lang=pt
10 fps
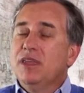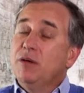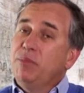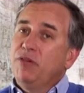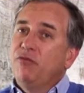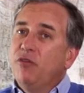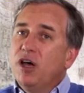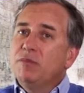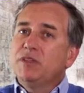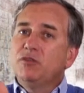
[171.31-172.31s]
e a
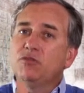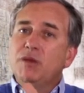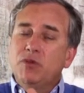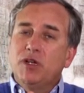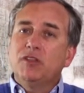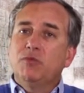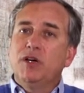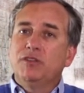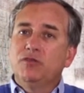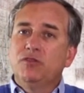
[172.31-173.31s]
performance, o tempo de
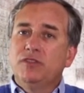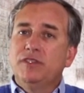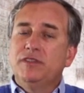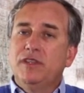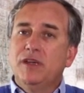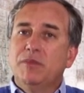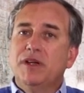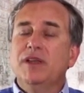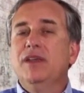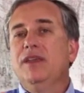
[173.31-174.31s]
resposta do sistema
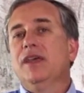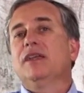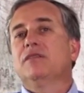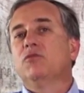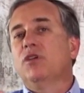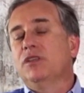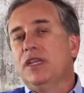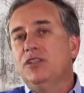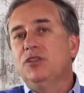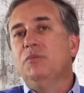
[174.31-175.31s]
e a questão do
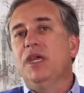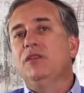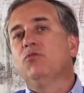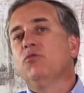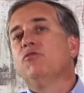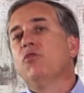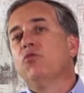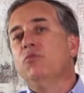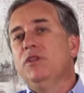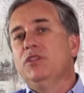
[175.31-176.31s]
atendimento do
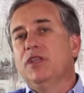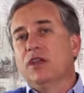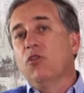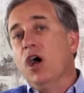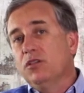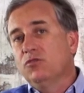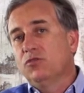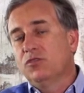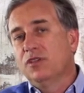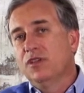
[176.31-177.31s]
volume de negócios,